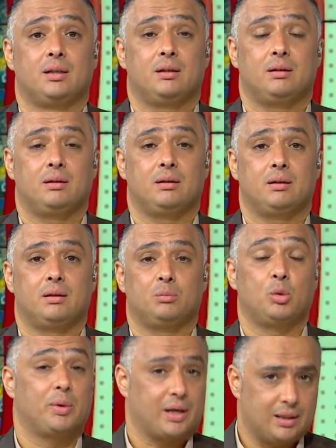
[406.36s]
آه،
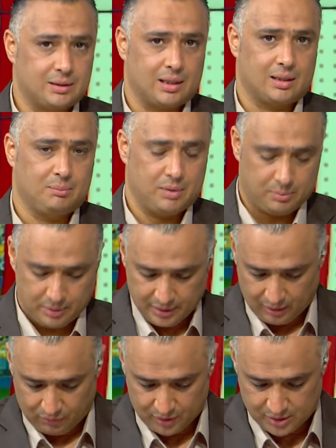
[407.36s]
مباراة القمة بين
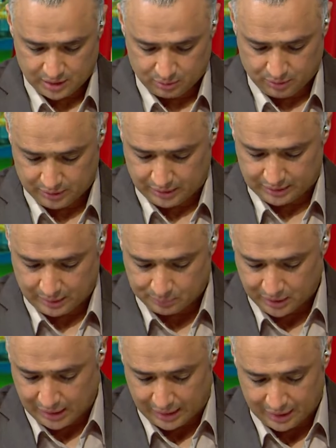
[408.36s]
الفيصلي والوحدات كابتن
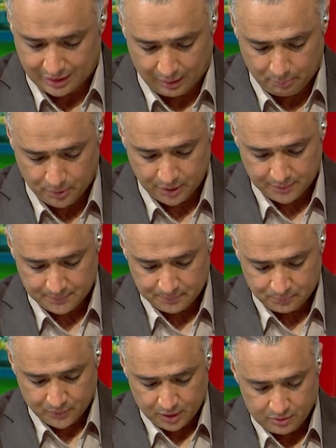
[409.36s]
الآن أذهب
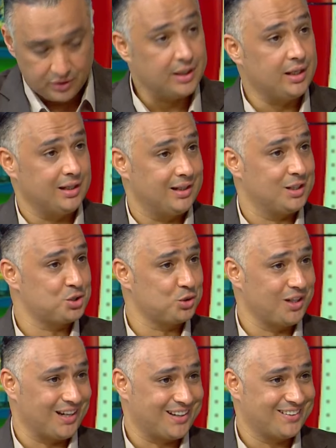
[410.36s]
فنيا لشغلك